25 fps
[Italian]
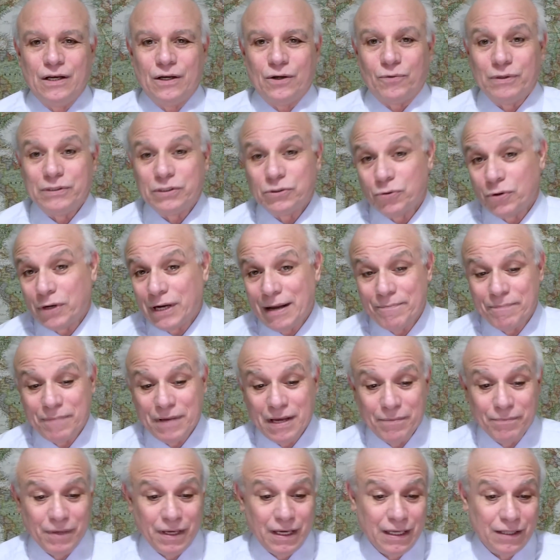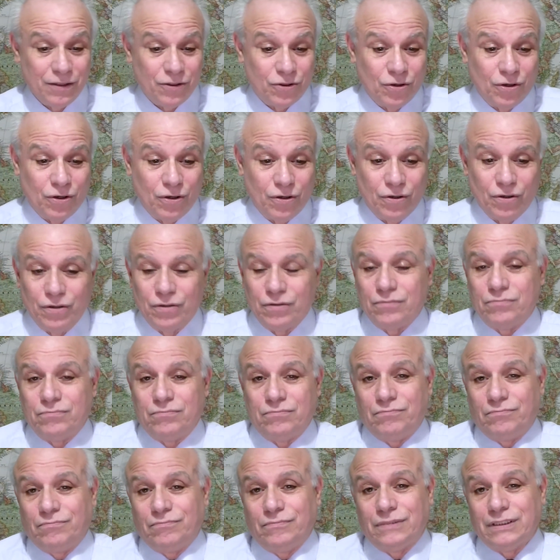Questo cambiamento
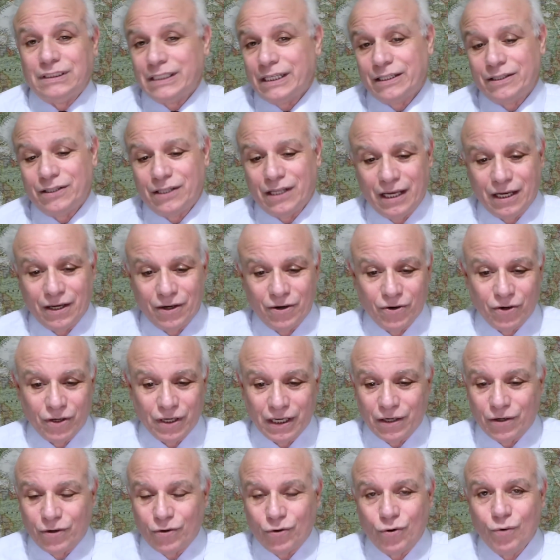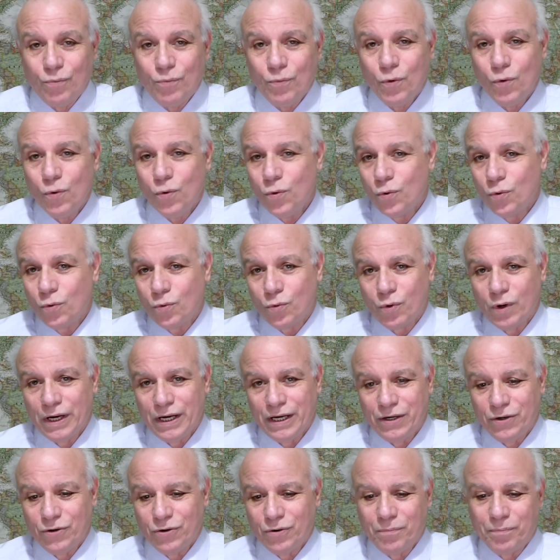ritengo che
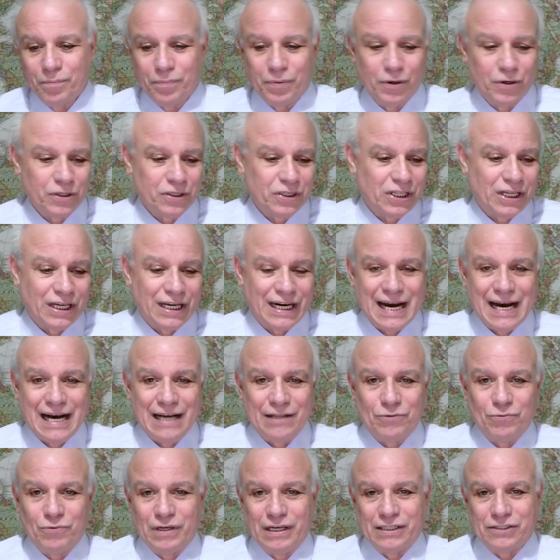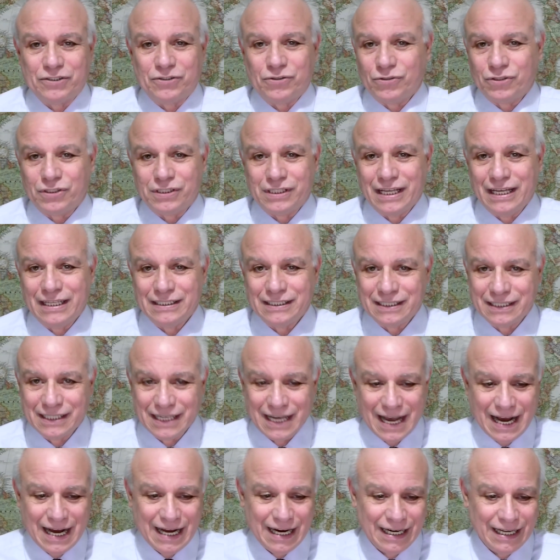comunque non porterà ad,
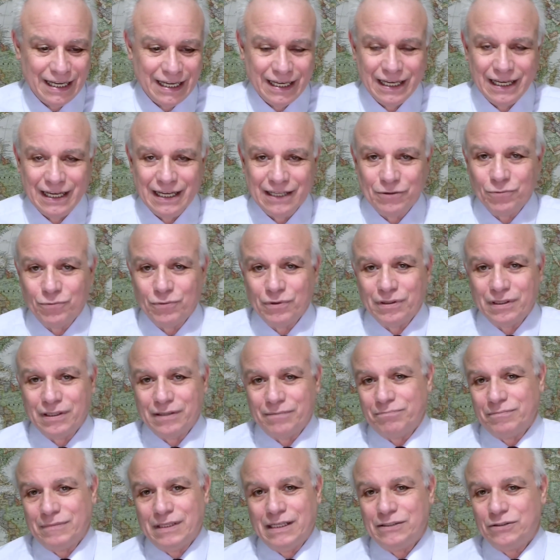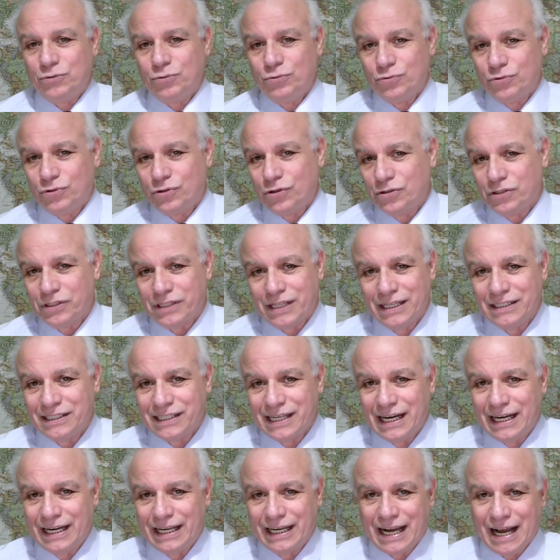ad, un, ad un
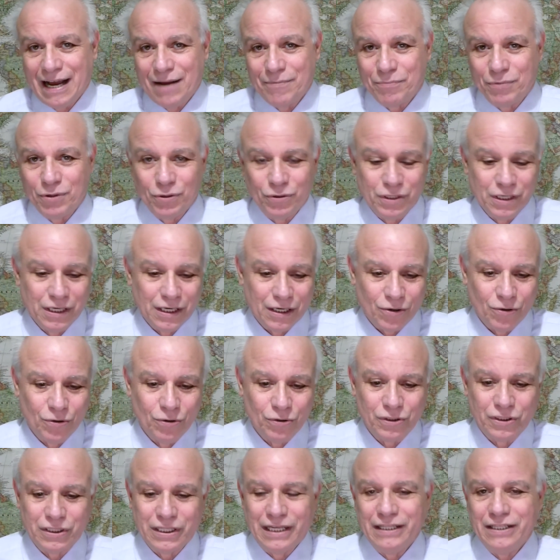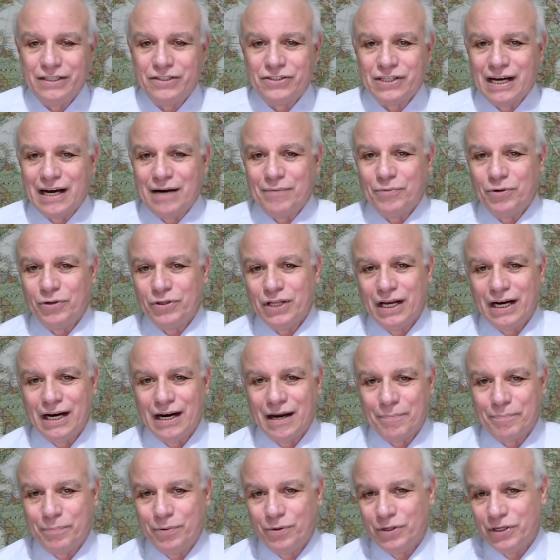sostanziale cambio di rotta, diciamo,
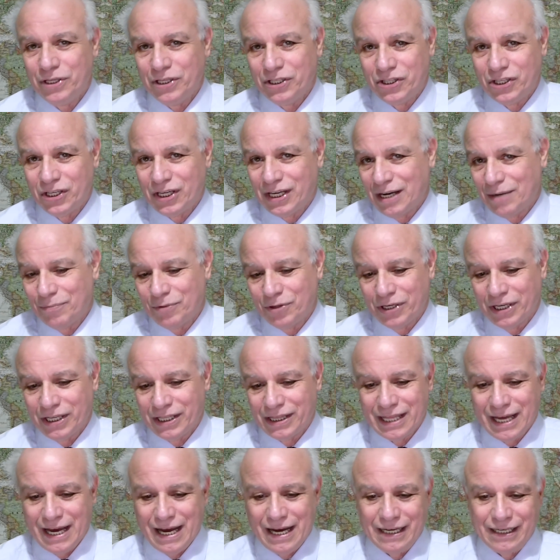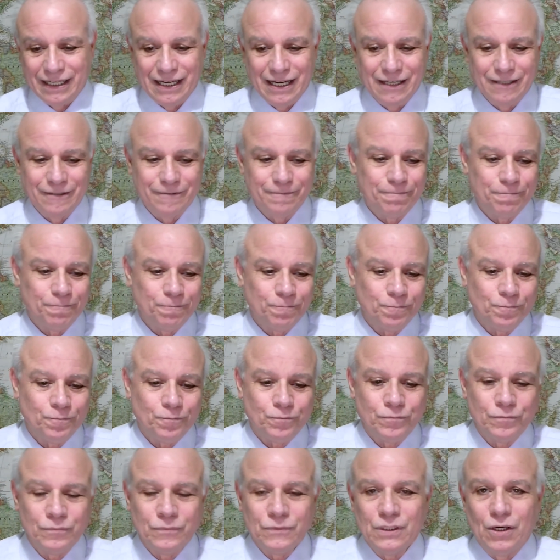della politica monetaria.
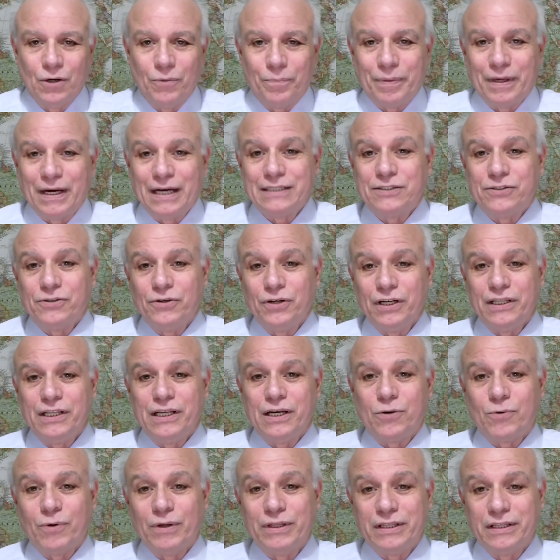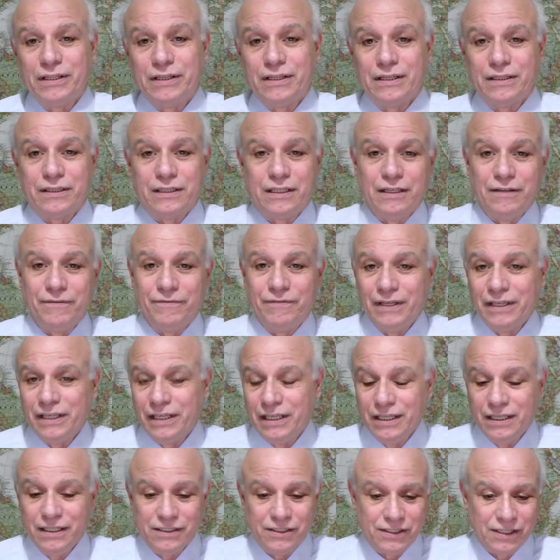L'operazione di quantitative
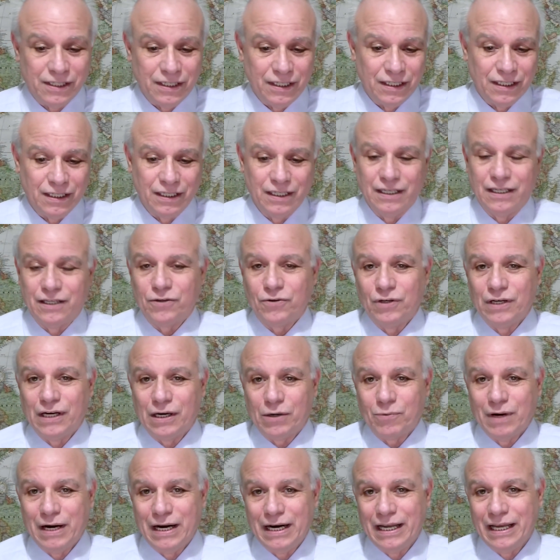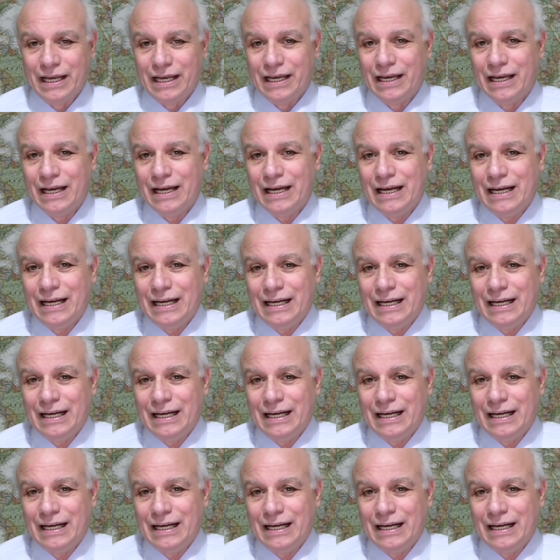easing con la quale